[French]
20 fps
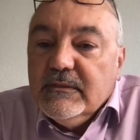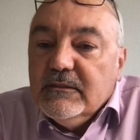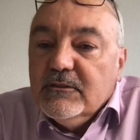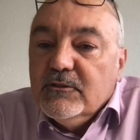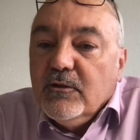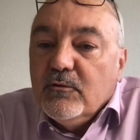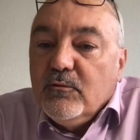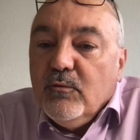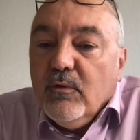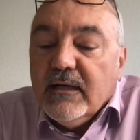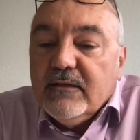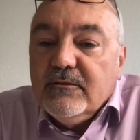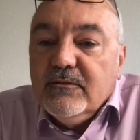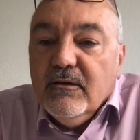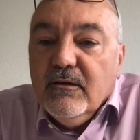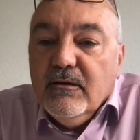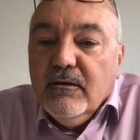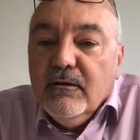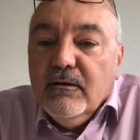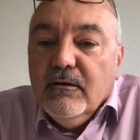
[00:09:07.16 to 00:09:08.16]
Je crois
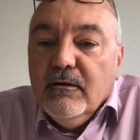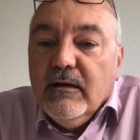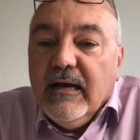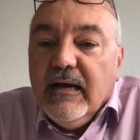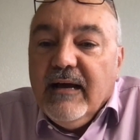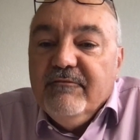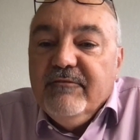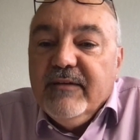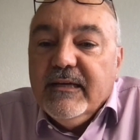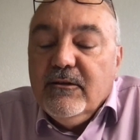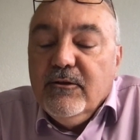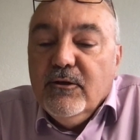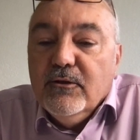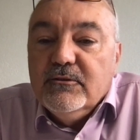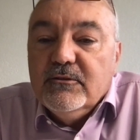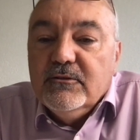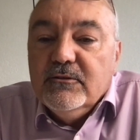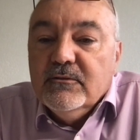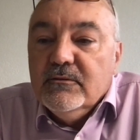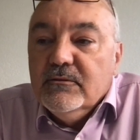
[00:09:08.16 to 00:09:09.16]
que avec
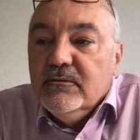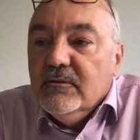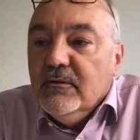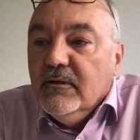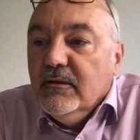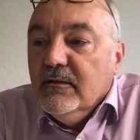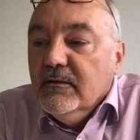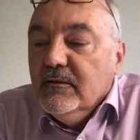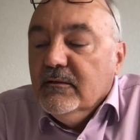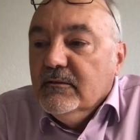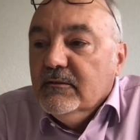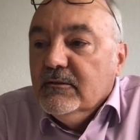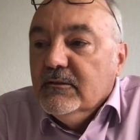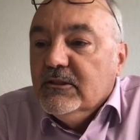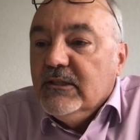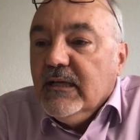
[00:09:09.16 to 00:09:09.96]
le temps,